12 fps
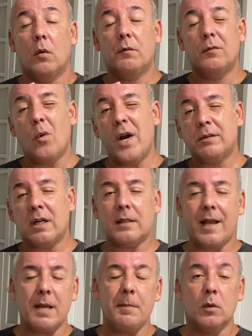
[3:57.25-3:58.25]
8 a
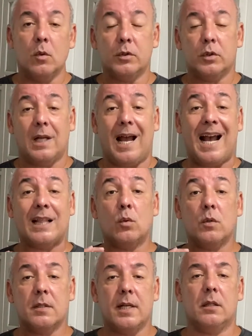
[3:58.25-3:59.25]
10 minutos a
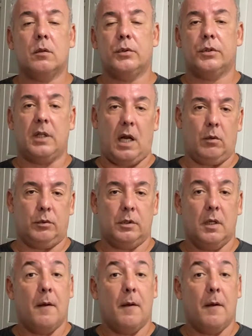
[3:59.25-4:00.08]
200 graus.